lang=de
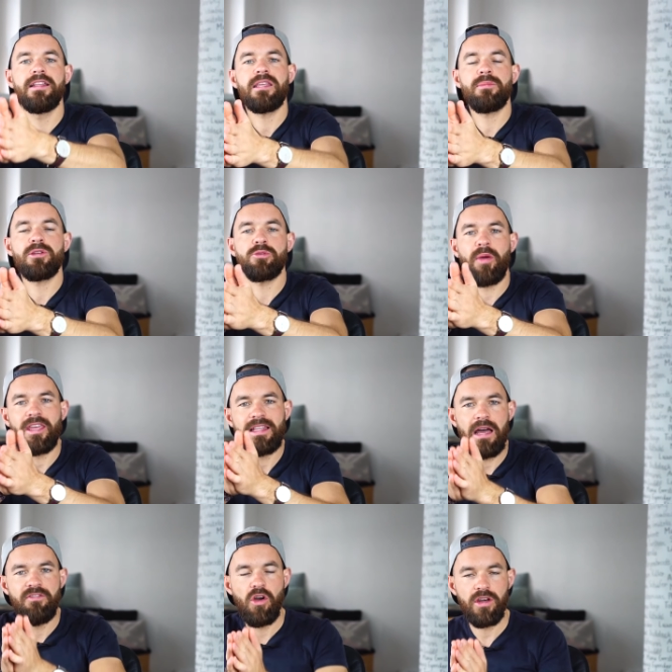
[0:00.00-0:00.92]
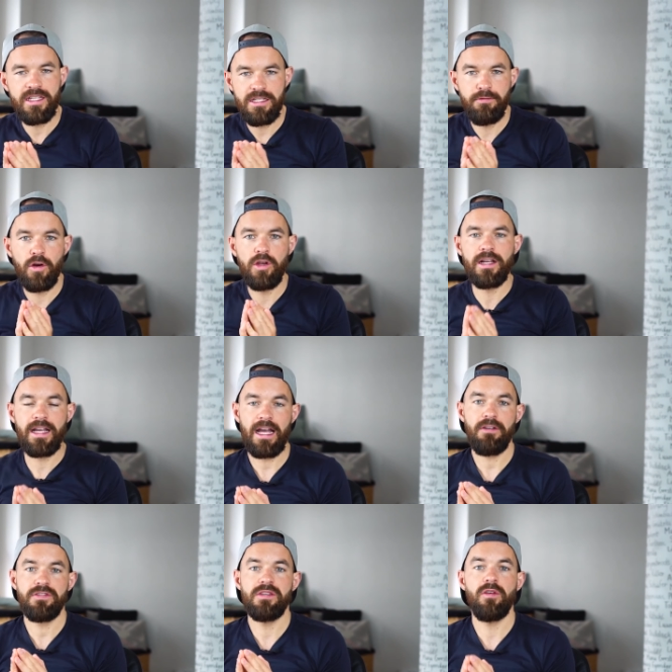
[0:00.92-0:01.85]
Dementsprechend haben wir auch nicht die volle
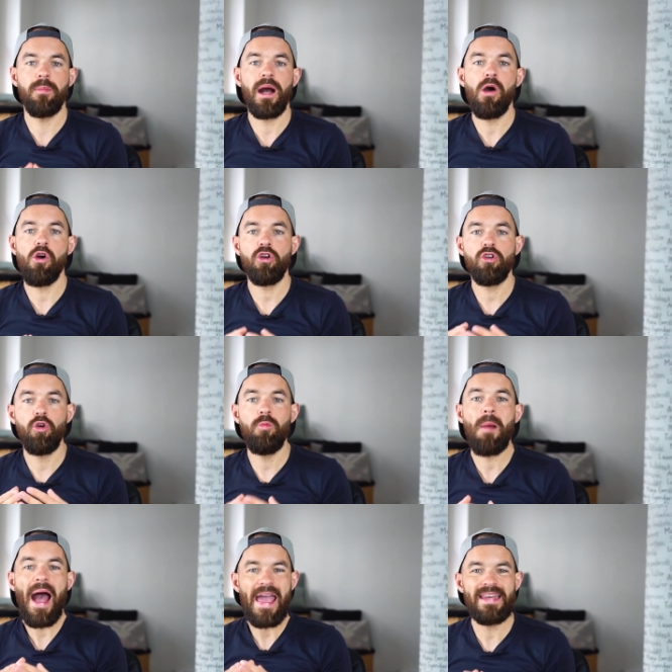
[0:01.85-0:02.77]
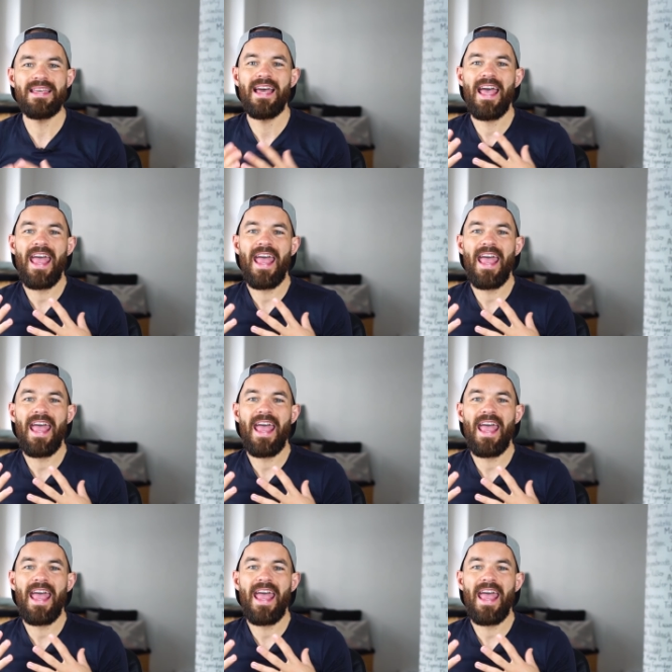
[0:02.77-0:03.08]
Kraft, die wir brauchen, um ein